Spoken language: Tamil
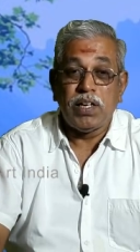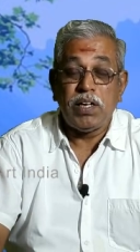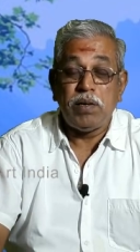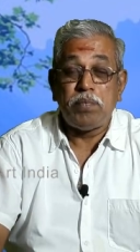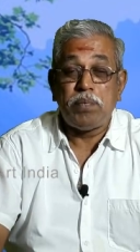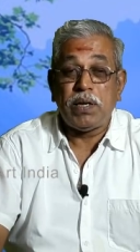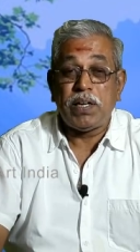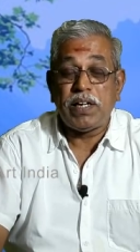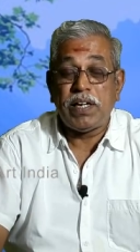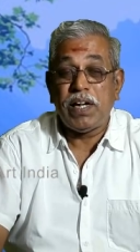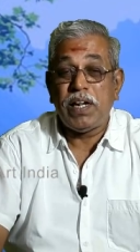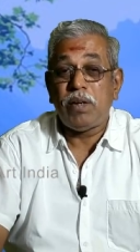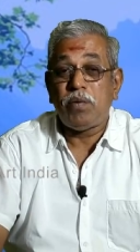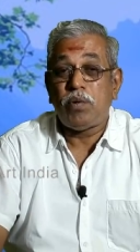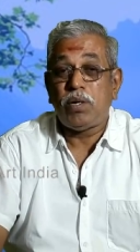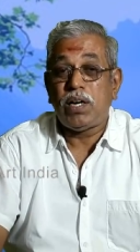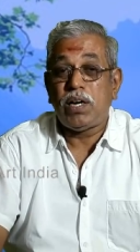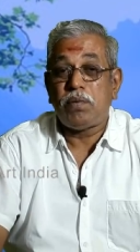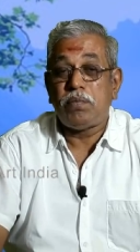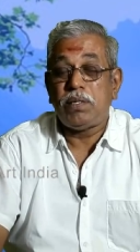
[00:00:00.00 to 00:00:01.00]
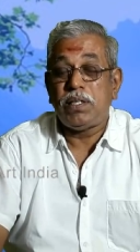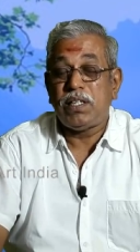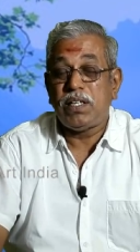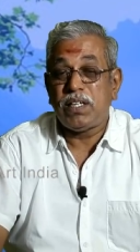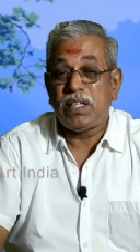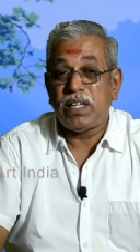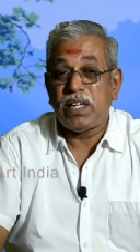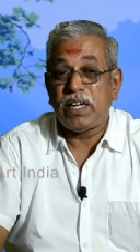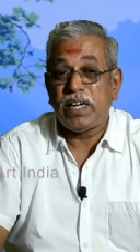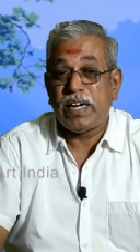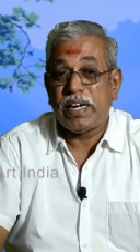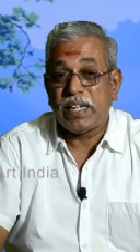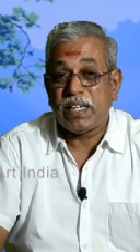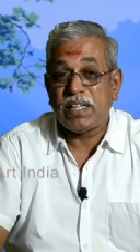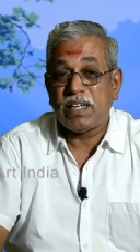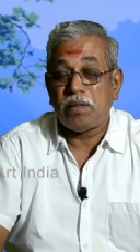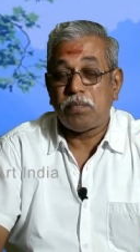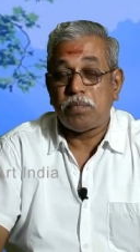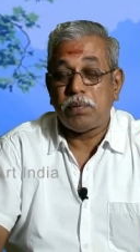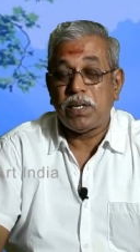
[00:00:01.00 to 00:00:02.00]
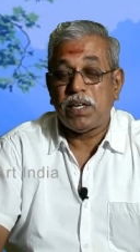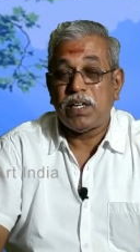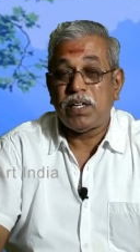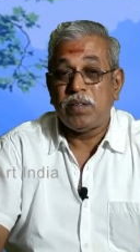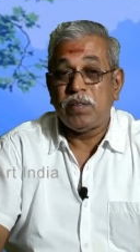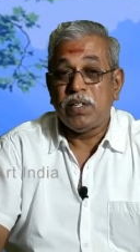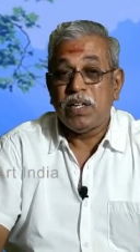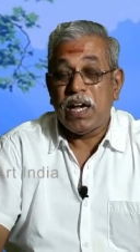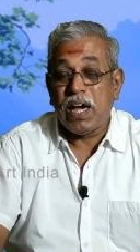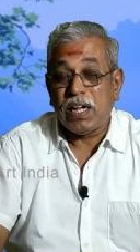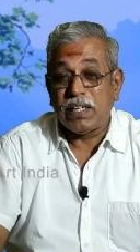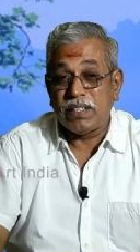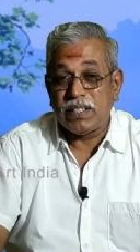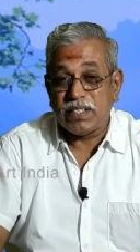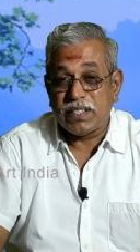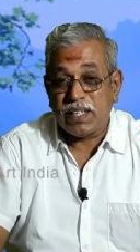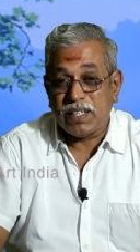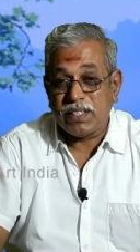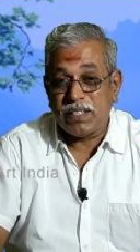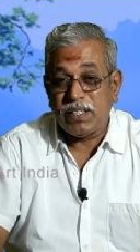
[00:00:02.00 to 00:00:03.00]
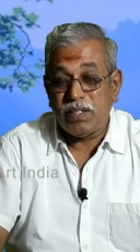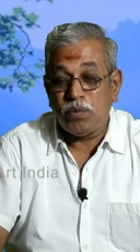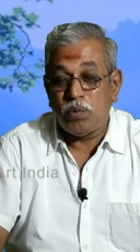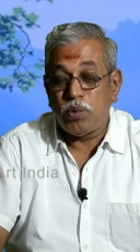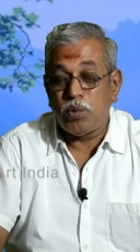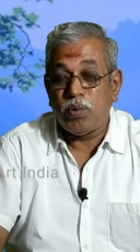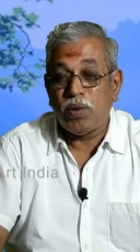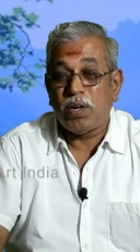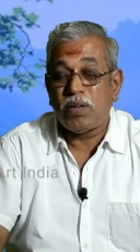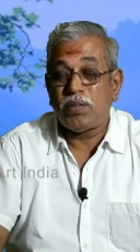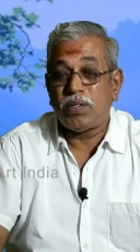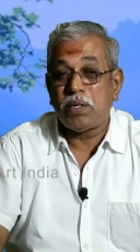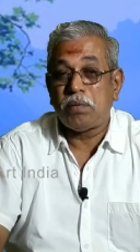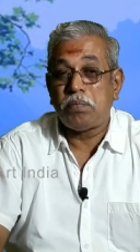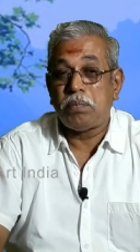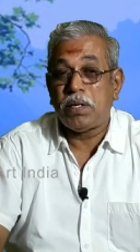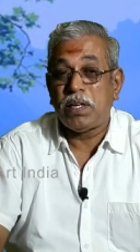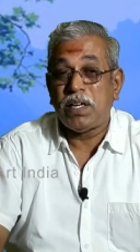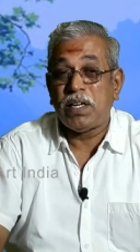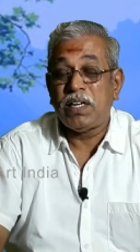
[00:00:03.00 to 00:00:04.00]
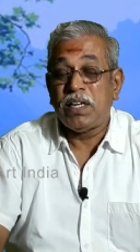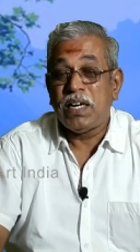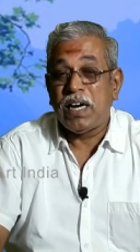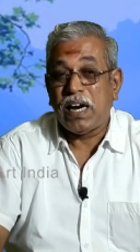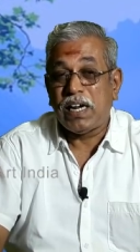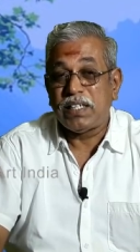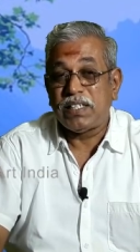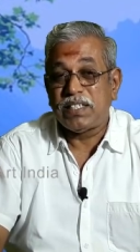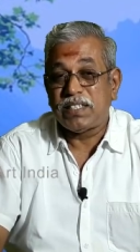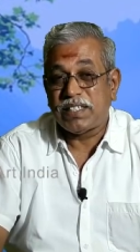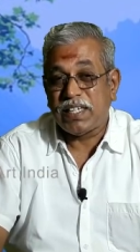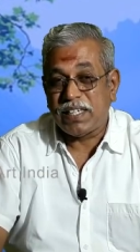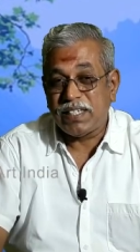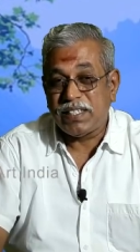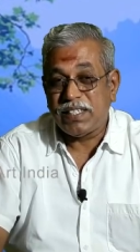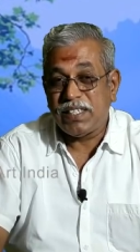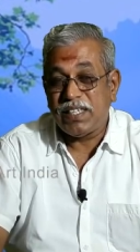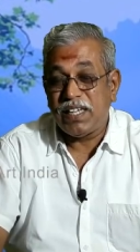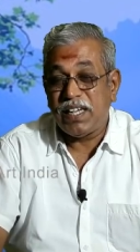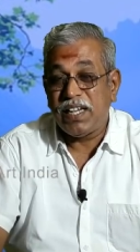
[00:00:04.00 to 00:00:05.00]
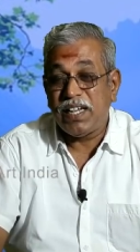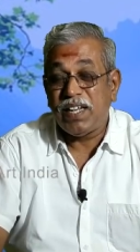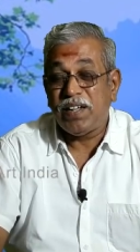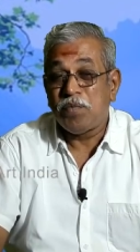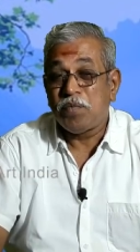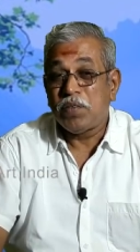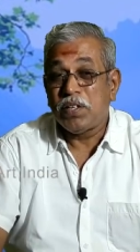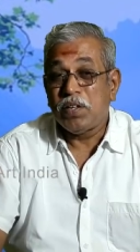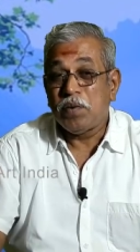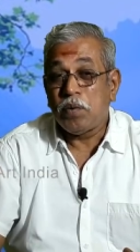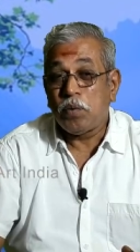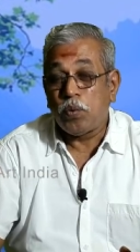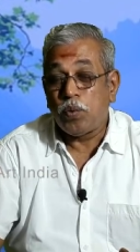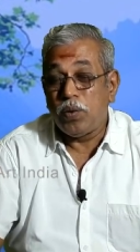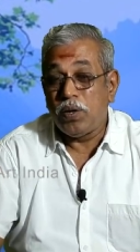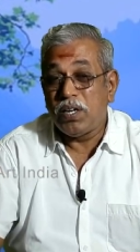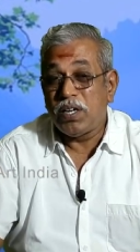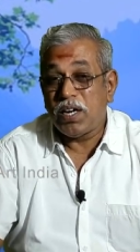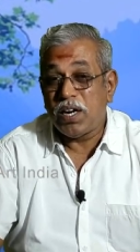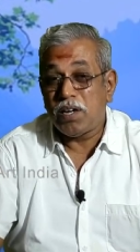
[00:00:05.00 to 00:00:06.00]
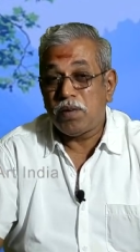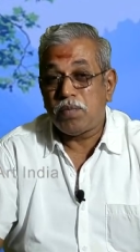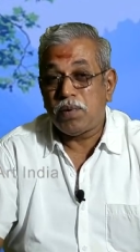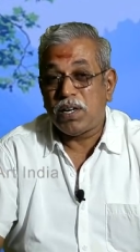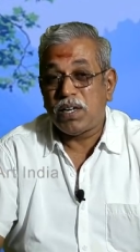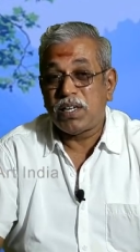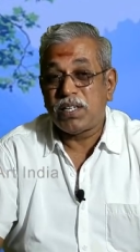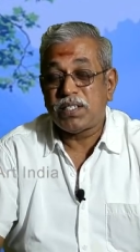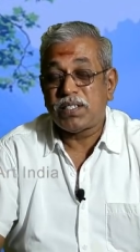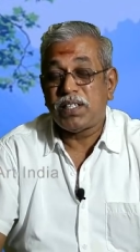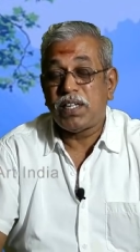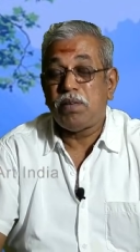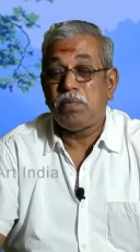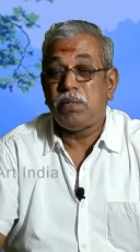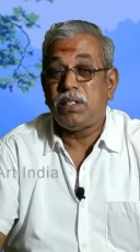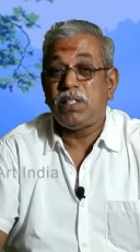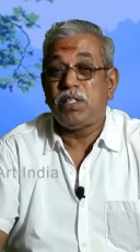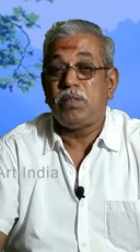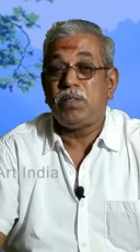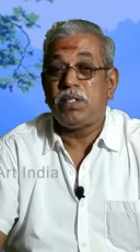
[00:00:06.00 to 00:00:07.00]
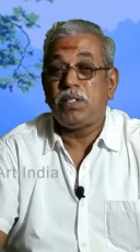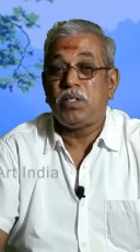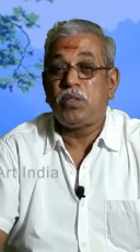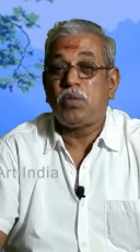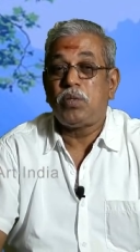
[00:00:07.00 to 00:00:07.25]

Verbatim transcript: இப்போ கே ஒன் அப்படின்னு நீங்கள் நடக்கிறப்ப அந்த சக்தி உருவாகிறப்ப அந்த சக்தியை குள்கலமாக சேமித்து வைத்து